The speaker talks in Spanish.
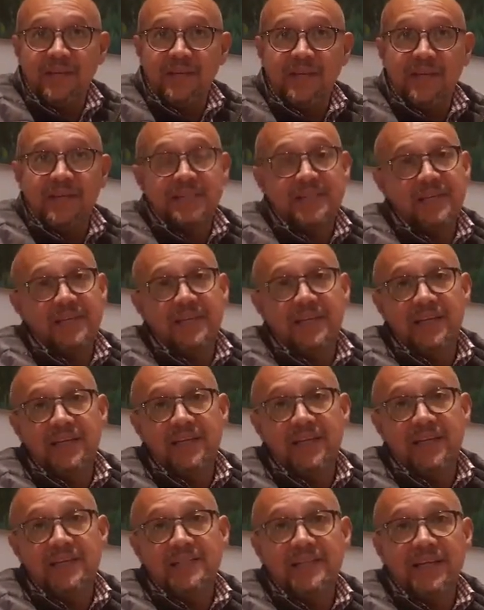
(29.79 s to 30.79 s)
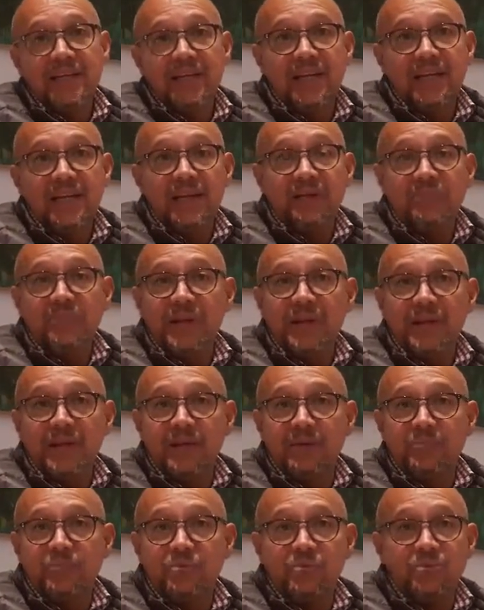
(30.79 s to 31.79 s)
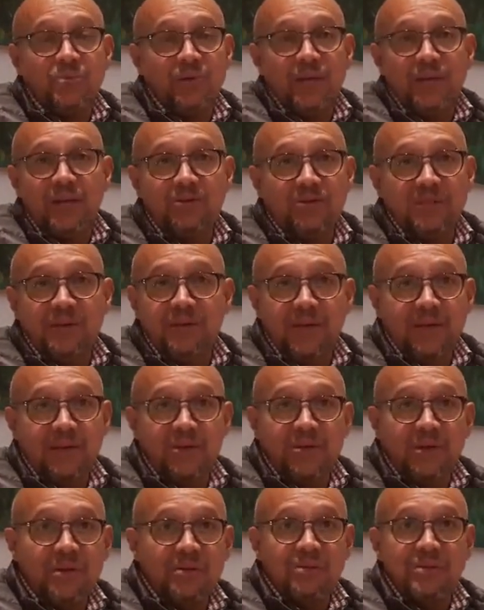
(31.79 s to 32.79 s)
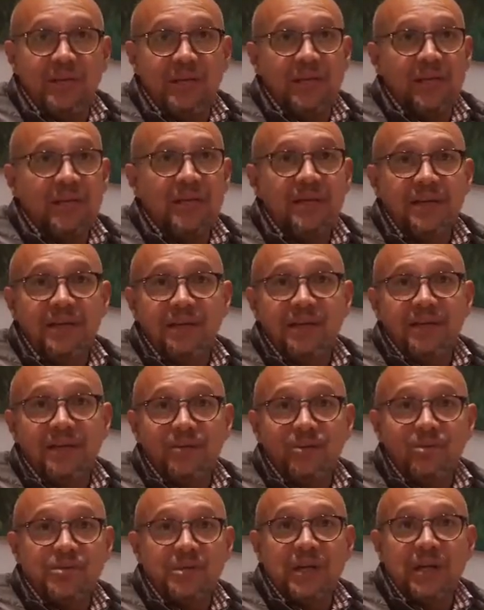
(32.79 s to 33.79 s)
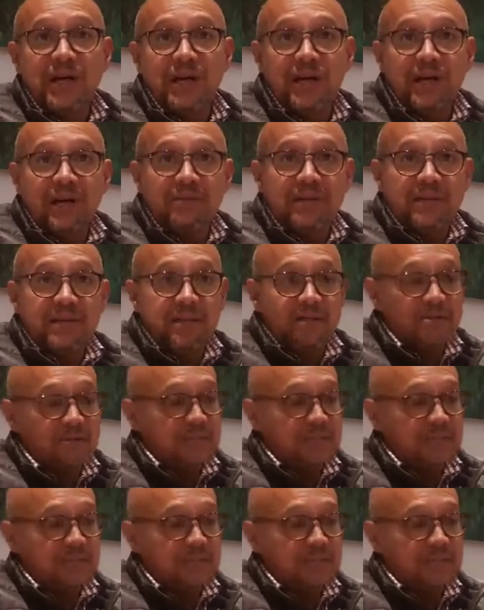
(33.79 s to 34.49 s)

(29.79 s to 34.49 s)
y en, ese, y en ese ganar y perder, pues no eran los trabajadores los que, los que ganaban.